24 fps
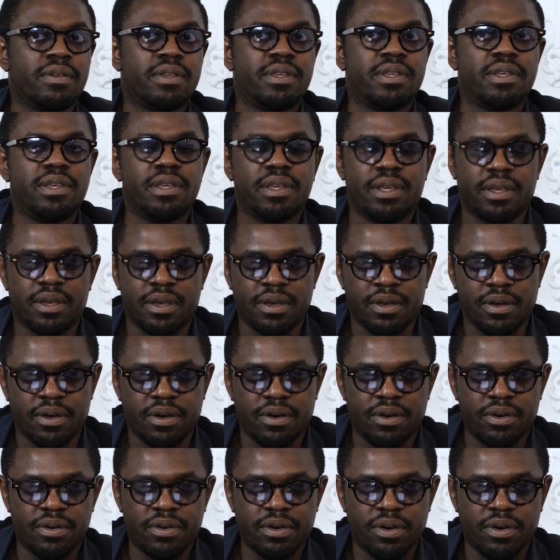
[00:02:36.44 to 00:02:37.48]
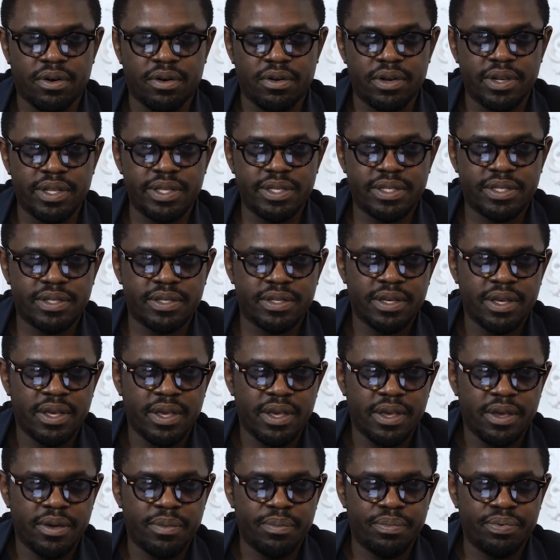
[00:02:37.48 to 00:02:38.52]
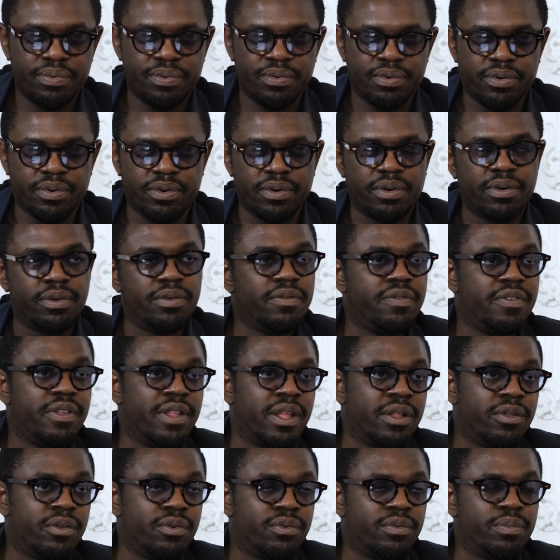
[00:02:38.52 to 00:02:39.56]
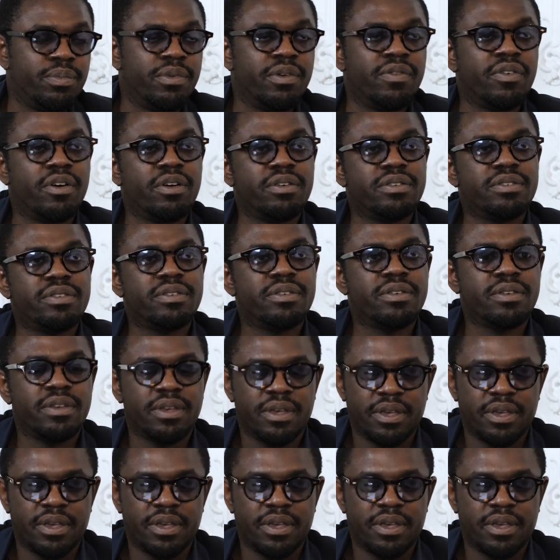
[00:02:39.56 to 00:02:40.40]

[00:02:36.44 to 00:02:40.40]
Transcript: qui est encore en lice pour une finale de Coupe de France,